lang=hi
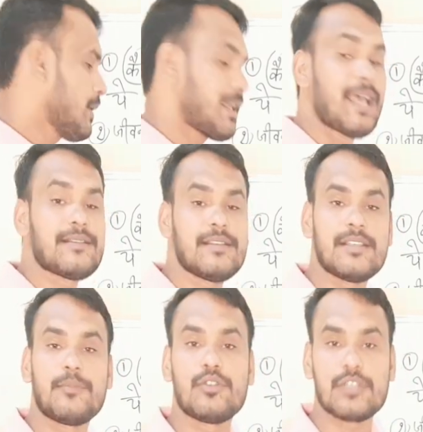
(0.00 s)
भाई कैसे
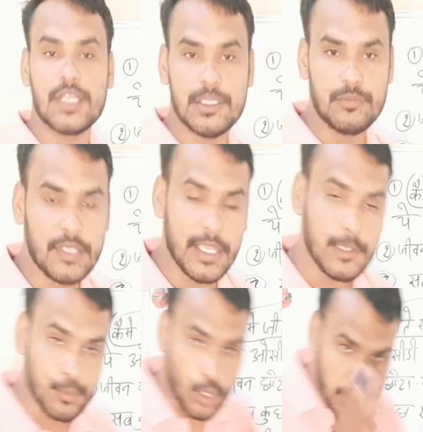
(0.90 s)
सब कुछ खत्म हो गया
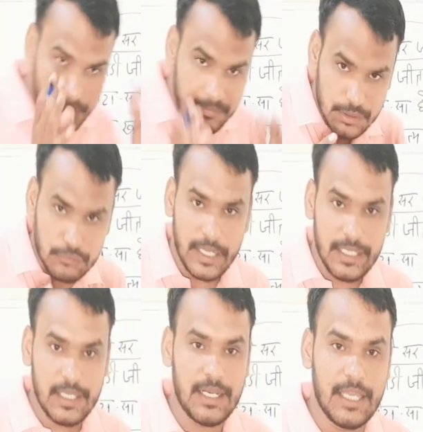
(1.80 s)
एक प्रॉब्लम ही तो
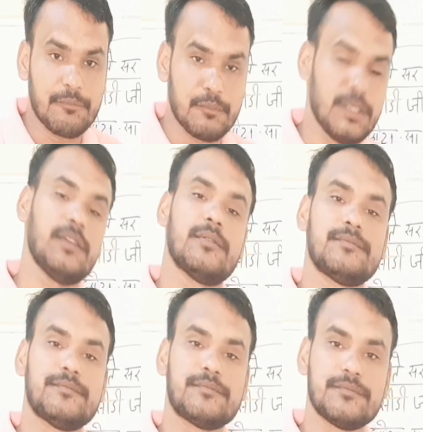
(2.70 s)
आई है लाइफ
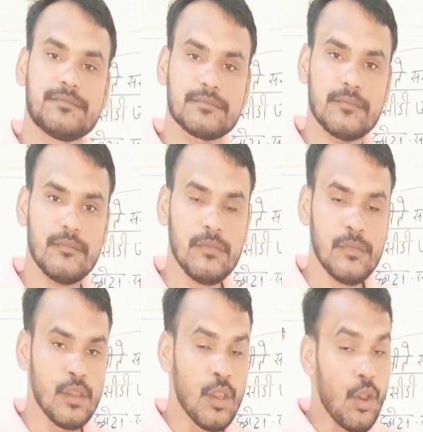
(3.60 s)
में
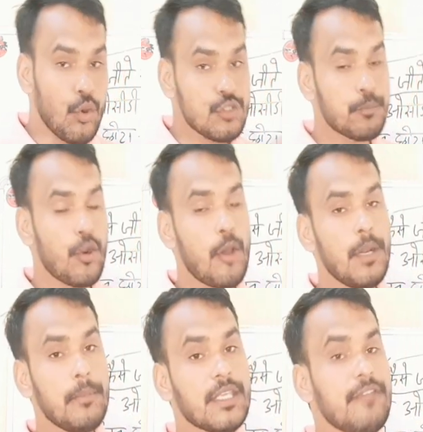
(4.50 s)
उस
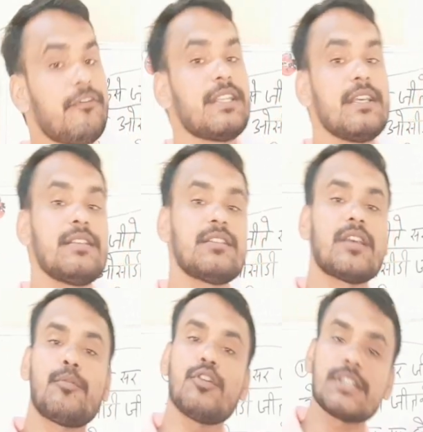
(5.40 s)
प्रॉब्लम की वजह से
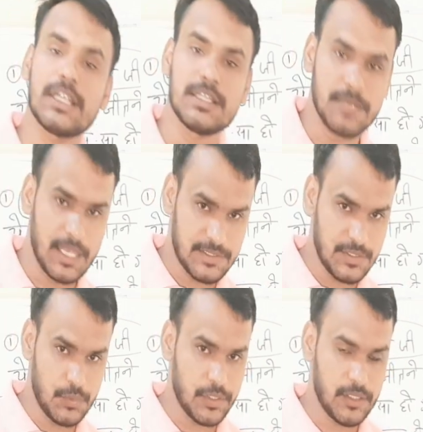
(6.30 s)
सब कुछ खत्म
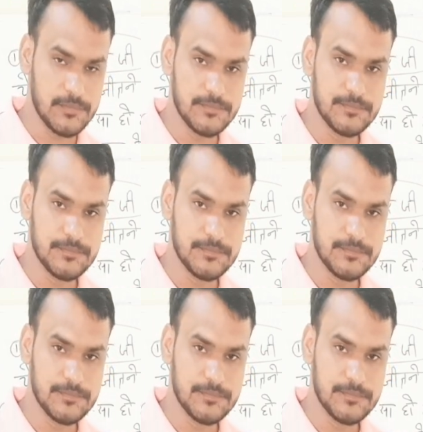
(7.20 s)
कैसे हो गया